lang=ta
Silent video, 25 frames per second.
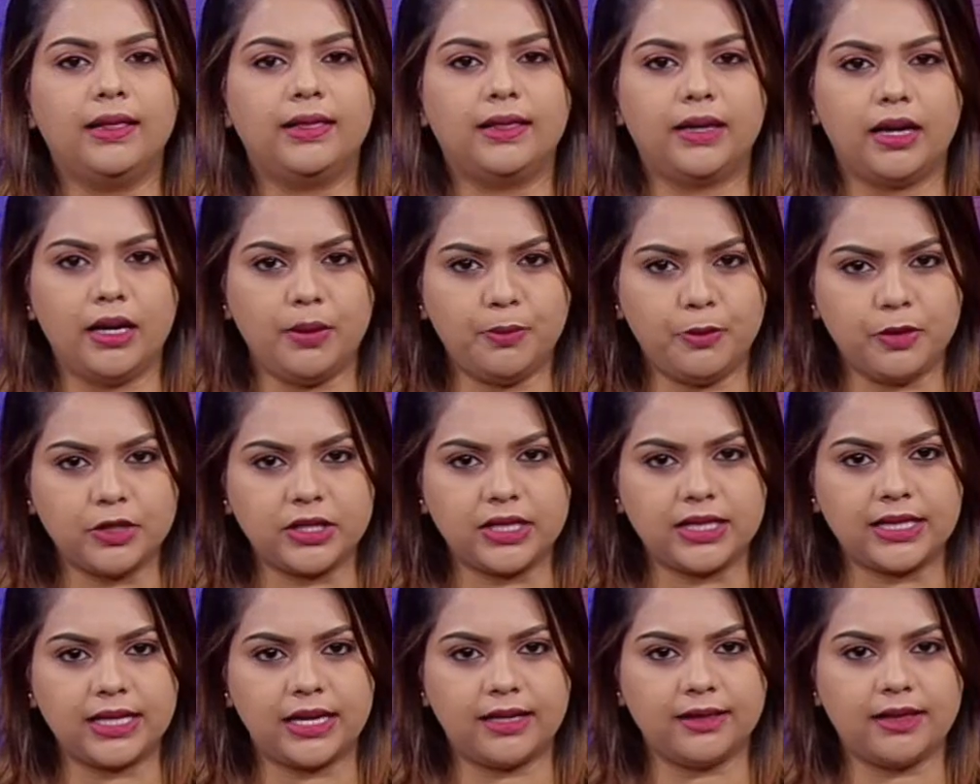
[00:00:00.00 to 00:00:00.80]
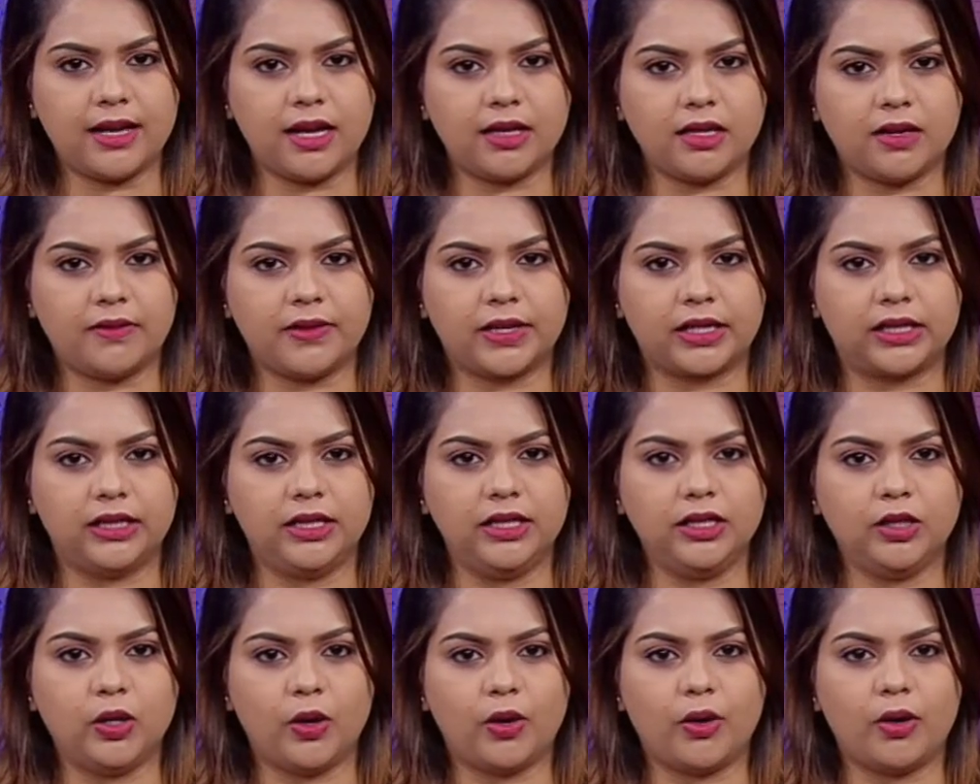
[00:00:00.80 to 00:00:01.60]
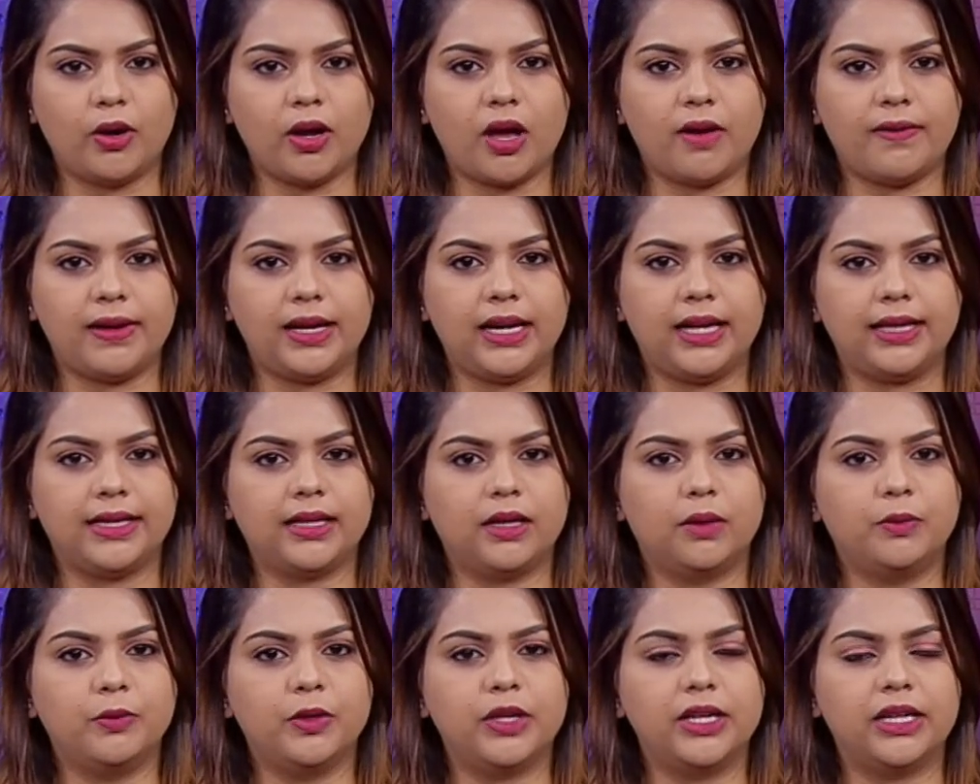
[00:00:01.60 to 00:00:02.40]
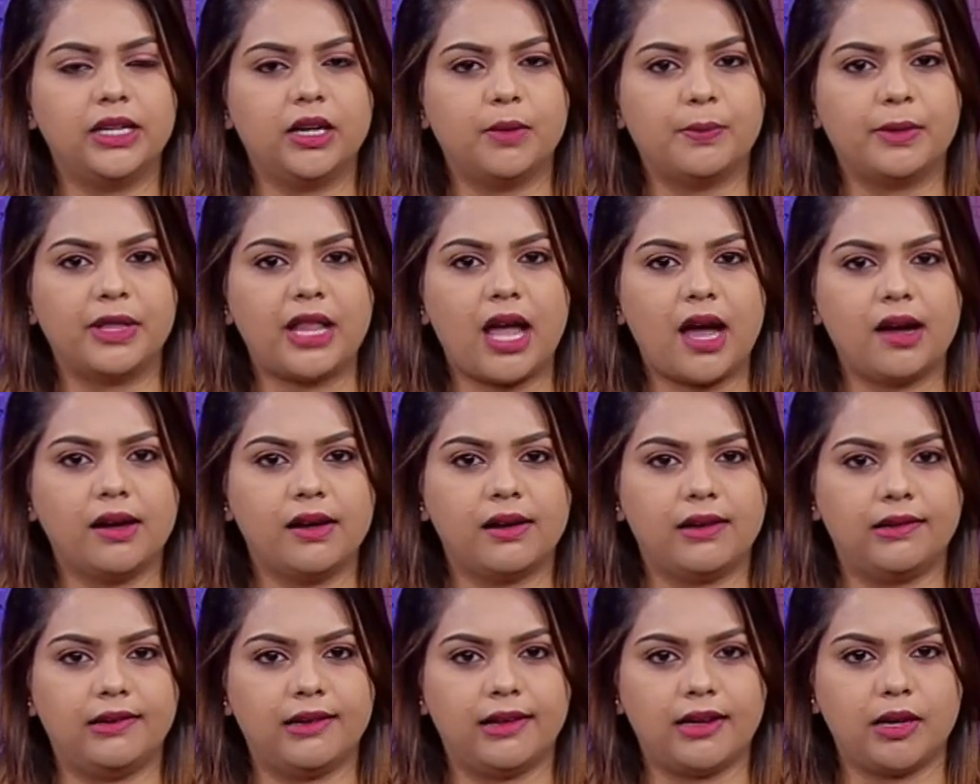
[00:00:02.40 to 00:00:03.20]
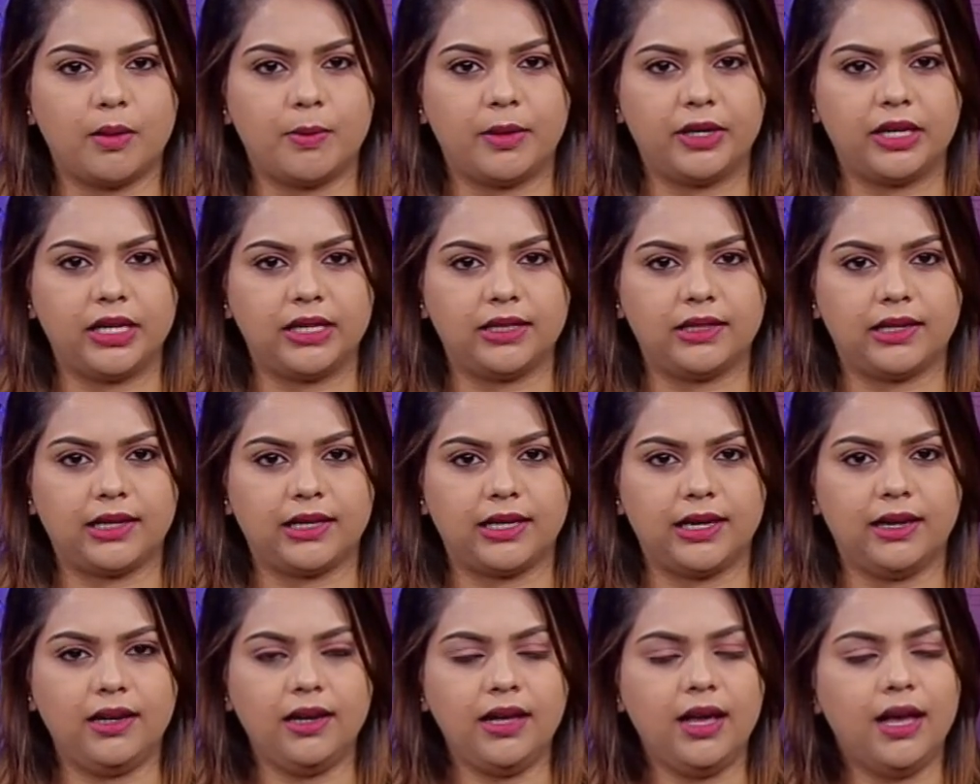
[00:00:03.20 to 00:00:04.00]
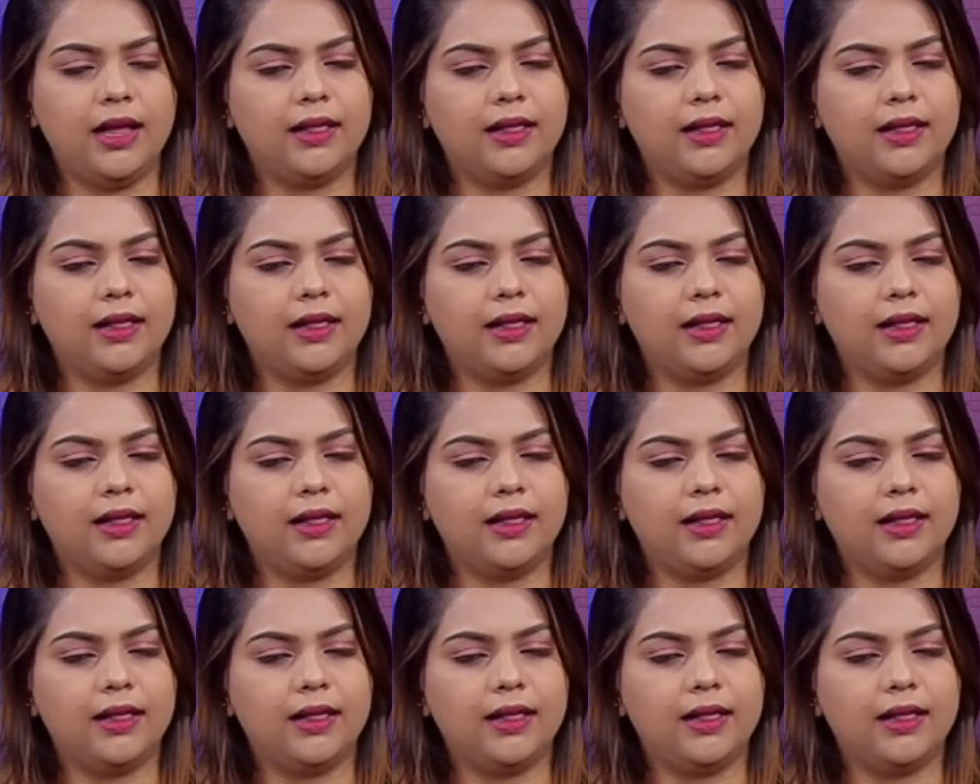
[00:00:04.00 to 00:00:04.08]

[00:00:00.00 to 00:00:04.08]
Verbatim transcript: தடுப்பூசி செலுத்தாதவர்கள் கொரோனாவால் அதிகம் உயிரிழப்பதாக கண்டறியப்பட்ட நிலையில்